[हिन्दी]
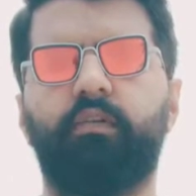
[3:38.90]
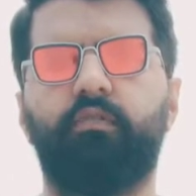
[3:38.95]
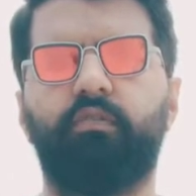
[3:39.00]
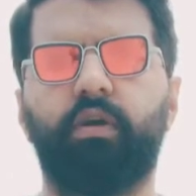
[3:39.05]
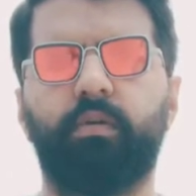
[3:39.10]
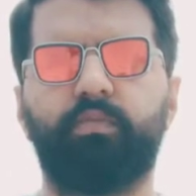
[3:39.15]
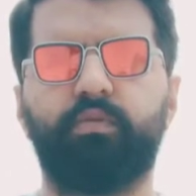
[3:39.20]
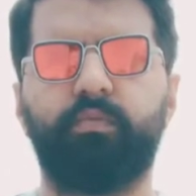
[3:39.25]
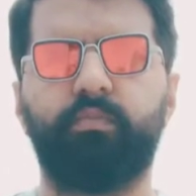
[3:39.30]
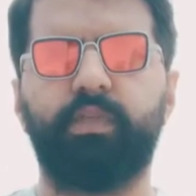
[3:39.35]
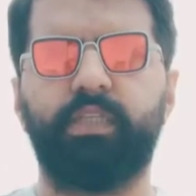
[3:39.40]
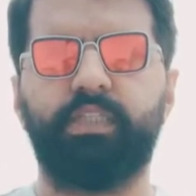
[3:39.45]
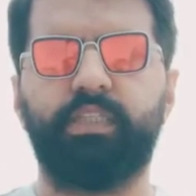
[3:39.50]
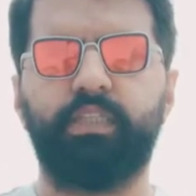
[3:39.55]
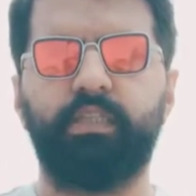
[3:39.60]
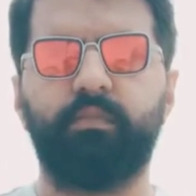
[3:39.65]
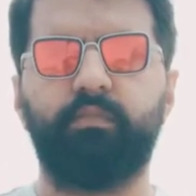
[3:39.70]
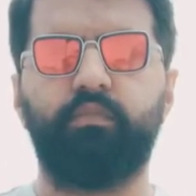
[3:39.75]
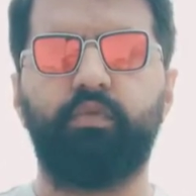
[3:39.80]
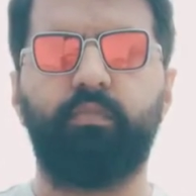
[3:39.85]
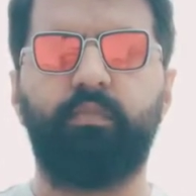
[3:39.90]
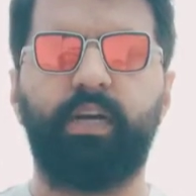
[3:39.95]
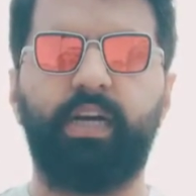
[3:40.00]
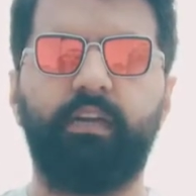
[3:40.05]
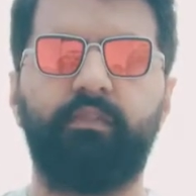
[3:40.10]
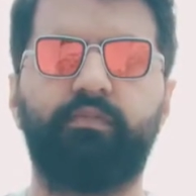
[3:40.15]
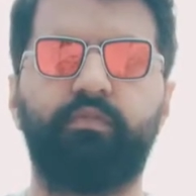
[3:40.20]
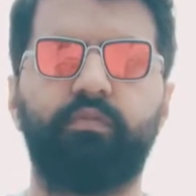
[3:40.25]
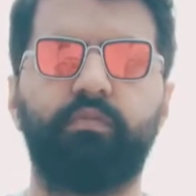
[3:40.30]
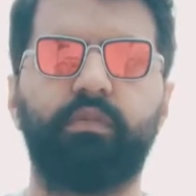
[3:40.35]
वो आपको भेजें
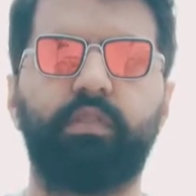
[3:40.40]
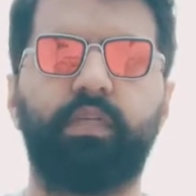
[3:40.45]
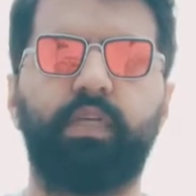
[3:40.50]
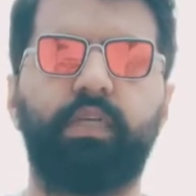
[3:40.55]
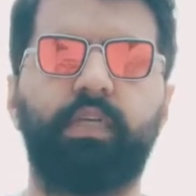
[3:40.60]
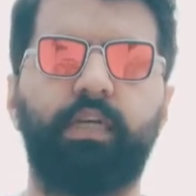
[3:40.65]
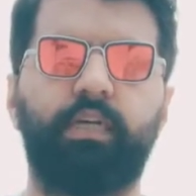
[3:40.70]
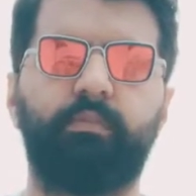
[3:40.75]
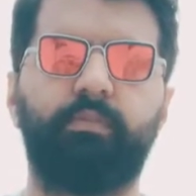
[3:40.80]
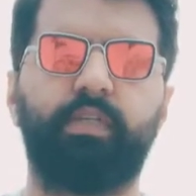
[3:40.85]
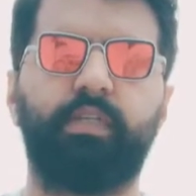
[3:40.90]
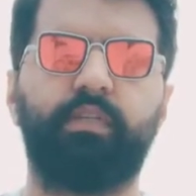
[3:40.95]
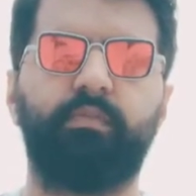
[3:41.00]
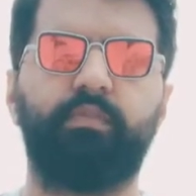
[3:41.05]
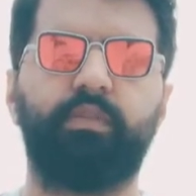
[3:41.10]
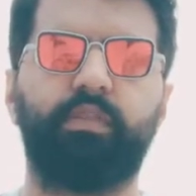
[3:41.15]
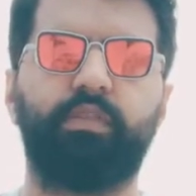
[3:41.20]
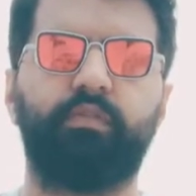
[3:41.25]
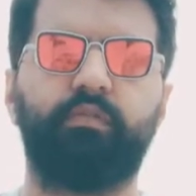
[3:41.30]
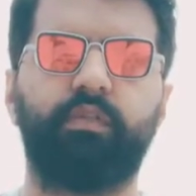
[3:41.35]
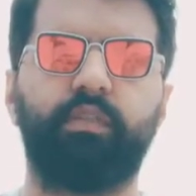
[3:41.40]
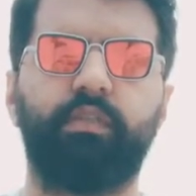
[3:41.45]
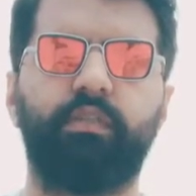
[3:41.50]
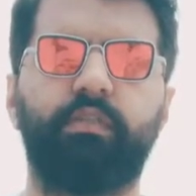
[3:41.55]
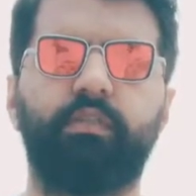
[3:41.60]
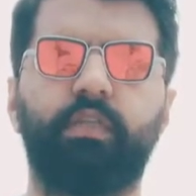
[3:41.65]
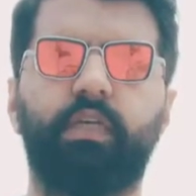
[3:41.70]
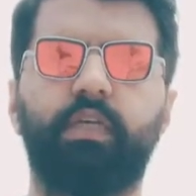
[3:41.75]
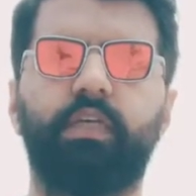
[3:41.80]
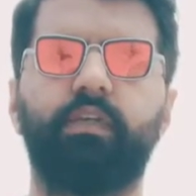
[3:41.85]
मोबाइल फ़ोन के कैमरे की बनी हुई
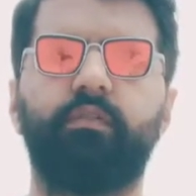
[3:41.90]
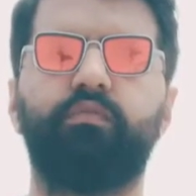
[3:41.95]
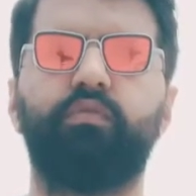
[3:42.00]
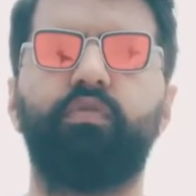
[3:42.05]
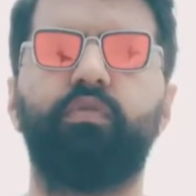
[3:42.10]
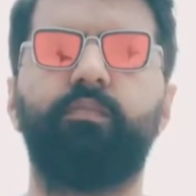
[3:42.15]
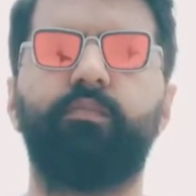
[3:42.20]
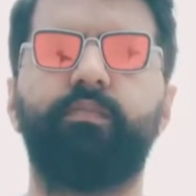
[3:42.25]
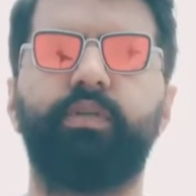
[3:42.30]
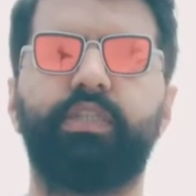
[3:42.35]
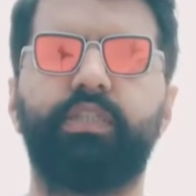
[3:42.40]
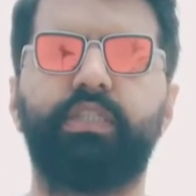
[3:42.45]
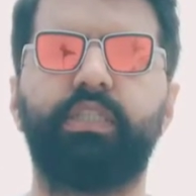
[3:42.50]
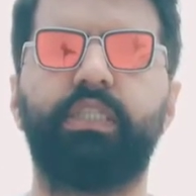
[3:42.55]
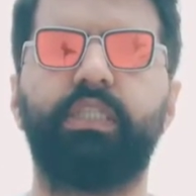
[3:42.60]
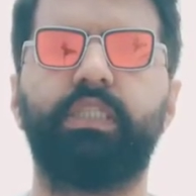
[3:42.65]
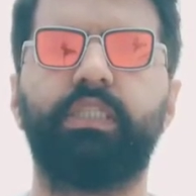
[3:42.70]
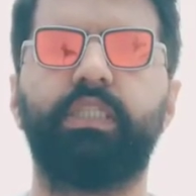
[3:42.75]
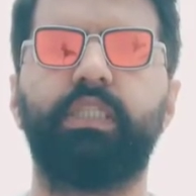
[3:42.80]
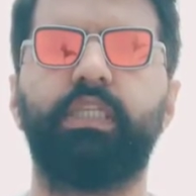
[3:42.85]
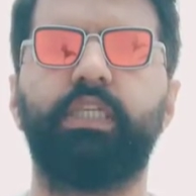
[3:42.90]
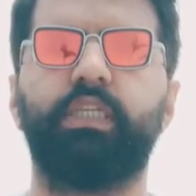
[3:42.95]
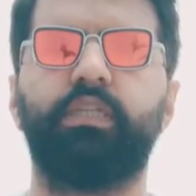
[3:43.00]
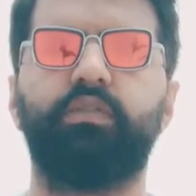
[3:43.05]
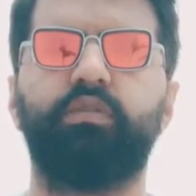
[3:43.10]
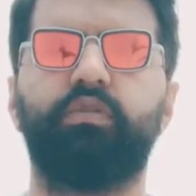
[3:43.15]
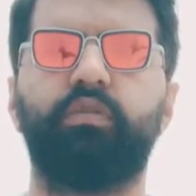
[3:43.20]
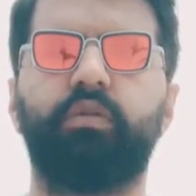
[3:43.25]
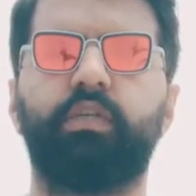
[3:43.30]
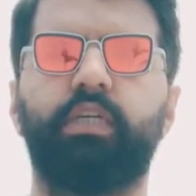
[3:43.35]
ना कि वो पिक्चर्स
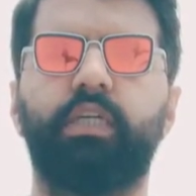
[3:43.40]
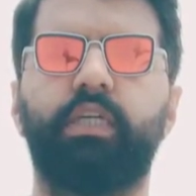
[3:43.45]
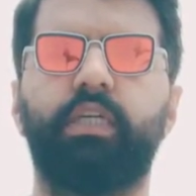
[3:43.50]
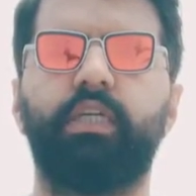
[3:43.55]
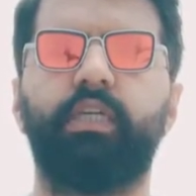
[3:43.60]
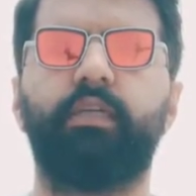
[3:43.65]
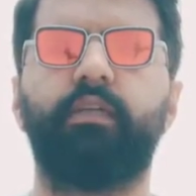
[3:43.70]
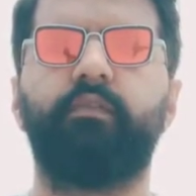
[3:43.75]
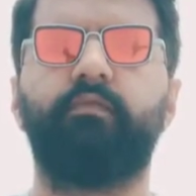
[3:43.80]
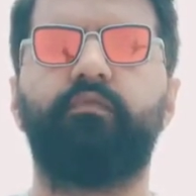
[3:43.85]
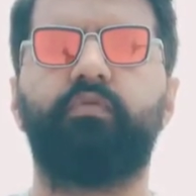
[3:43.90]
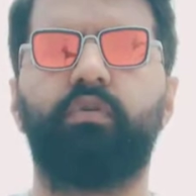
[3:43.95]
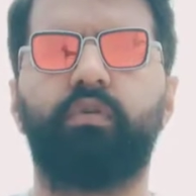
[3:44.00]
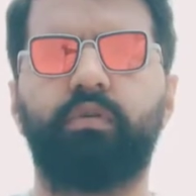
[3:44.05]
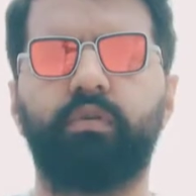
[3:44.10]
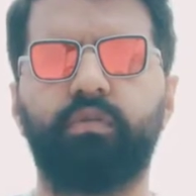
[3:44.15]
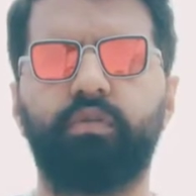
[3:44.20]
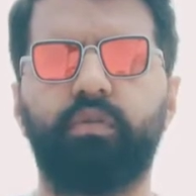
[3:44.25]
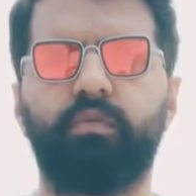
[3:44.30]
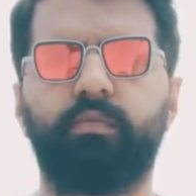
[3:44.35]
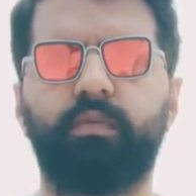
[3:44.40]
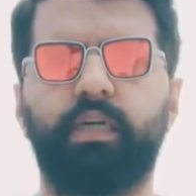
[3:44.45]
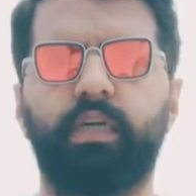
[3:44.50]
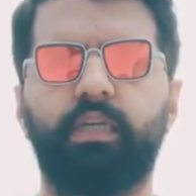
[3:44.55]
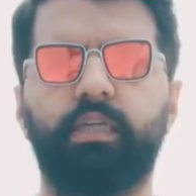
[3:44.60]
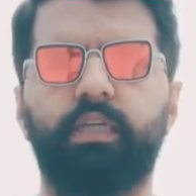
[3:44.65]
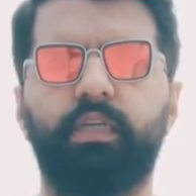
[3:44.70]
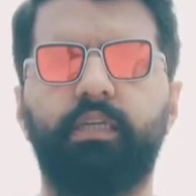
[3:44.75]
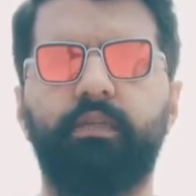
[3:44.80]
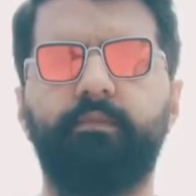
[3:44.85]
जो कि फ़ोटोशॉप
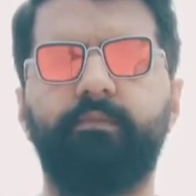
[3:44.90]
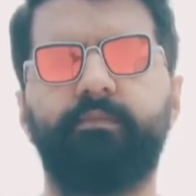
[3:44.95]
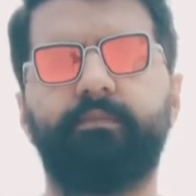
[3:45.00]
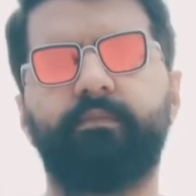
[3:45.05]
करके